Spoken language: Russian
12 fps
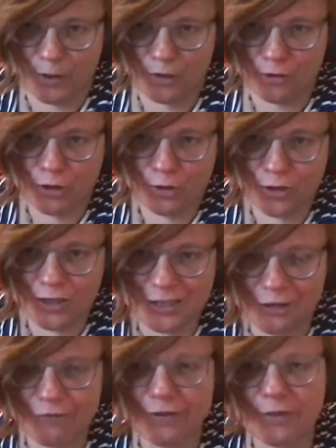про то, что
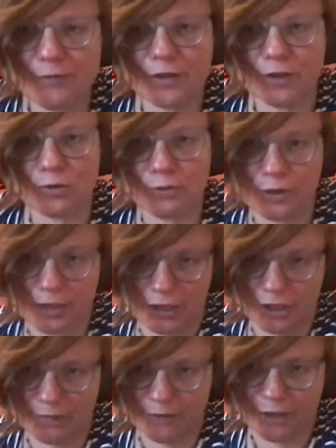язык формирует
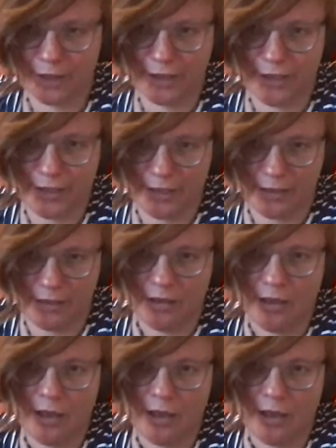наше мышление.